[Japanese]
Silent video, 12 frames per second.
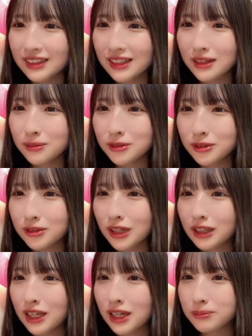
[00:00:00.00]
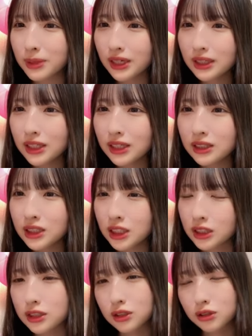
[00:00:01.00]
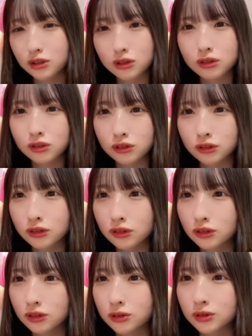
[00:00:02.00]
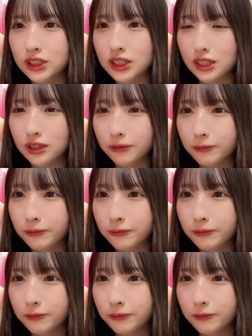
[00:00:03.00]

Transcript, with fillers: テーブルがねバカデカなんですどうせ